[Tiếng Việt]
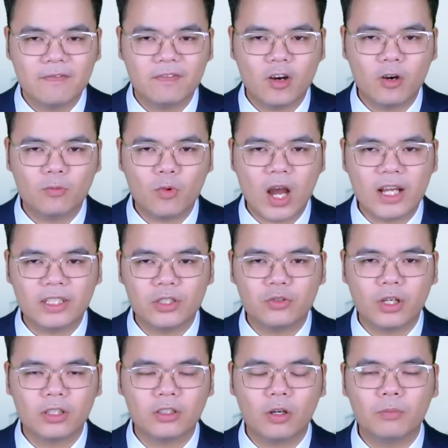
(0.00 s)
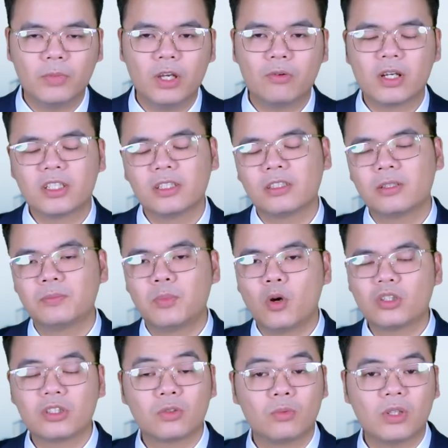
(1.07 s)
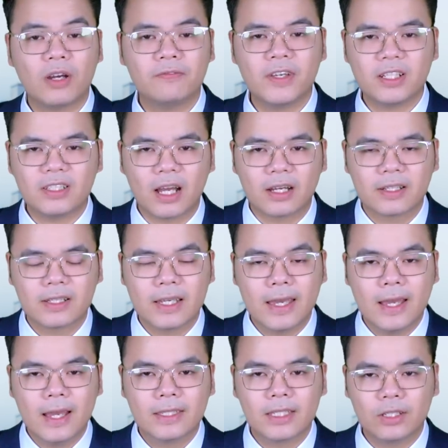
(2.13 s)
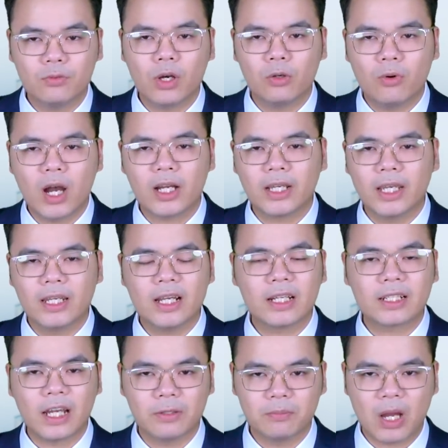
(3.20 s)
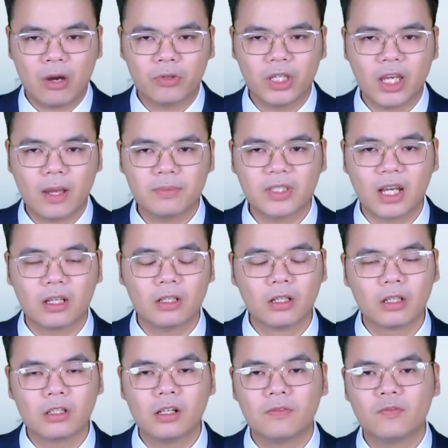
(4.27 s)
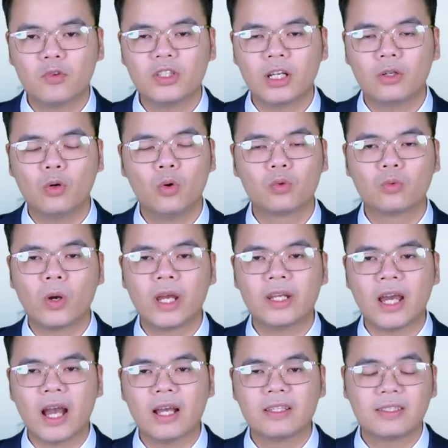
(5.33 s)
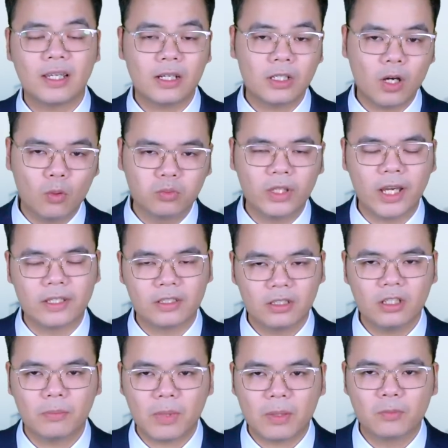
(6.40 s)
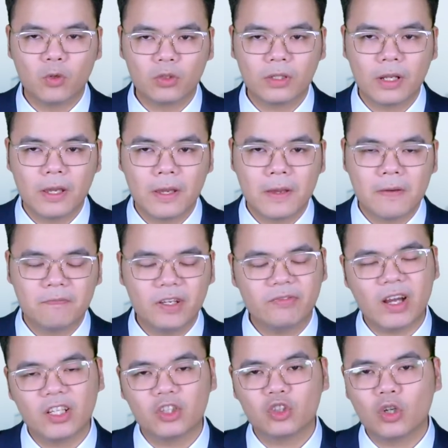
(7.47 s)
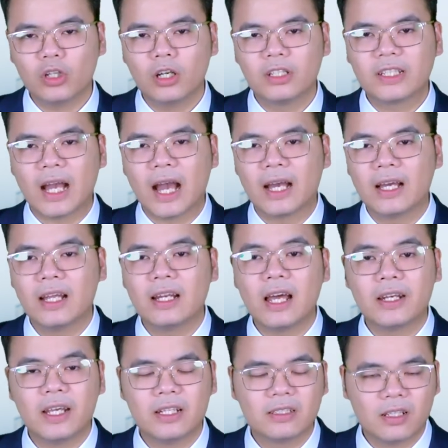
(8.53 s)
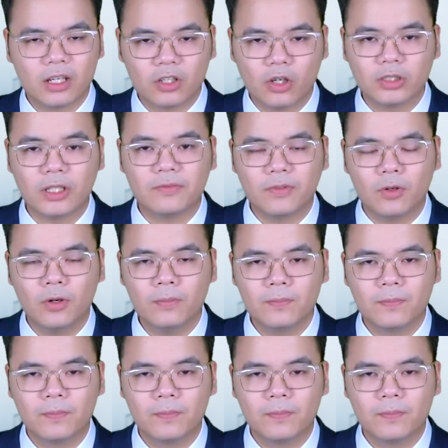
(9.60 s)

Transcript: Và hôm qua thì truyền thông Mỹ Washington Post cũng đã viết rằng chính quyền Hoa Kỳ đã cảnh báo Kiev rằng lực lượng vũ trang Ukraine sẽ không thể giữ được Bakhmut vì vậy, tốt hơn cả là nên rời khỏi thành phố.